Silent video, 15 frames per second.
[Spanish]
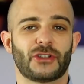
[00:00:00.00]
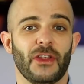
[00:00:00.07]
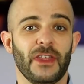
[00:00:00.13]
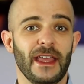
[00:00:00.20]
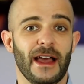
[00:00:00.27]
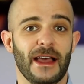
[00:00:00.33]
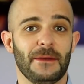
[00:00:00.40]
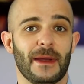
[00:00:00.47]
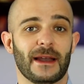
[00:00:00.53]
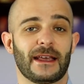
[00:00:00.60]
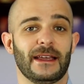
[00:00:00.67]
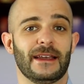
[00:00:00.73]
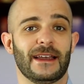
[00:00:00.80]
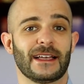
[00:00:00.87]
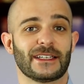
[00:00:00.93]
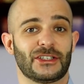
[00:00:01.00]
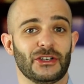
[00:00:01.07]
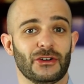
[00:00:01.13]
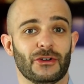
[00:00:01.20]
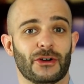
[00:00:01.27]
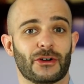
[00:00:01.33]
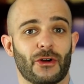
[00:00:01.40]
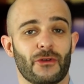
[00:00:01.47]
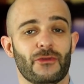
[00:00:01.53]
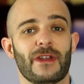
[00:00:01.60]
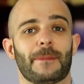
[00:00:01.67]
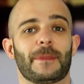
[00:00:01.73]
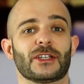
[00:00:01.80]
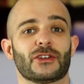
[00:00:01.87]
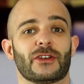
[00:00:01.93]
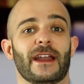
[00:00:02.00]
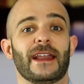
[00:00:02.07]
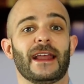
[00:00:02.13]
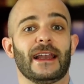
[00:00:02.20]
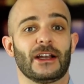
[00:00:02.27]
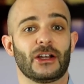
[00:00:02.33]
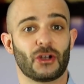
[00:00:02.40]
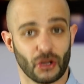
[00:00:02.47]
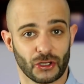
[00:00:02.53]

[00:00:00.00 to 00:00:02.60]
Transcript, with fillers: otro día iba al gimnasio con una persona en el